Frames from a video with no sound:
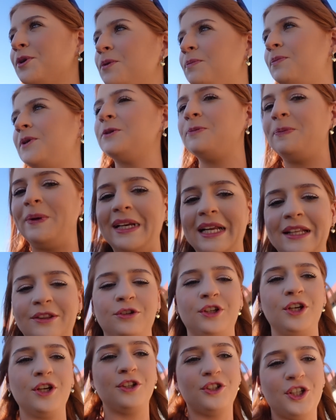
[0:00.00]
kupić bilet,
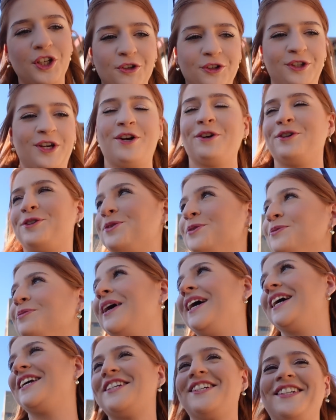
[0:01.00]
no nie, czego nie
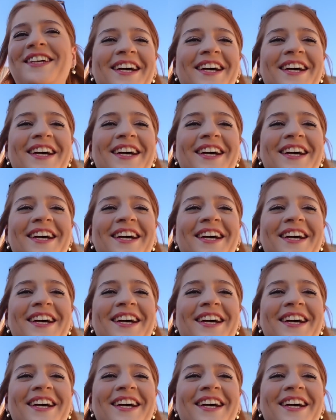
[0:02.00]
rozumiesz.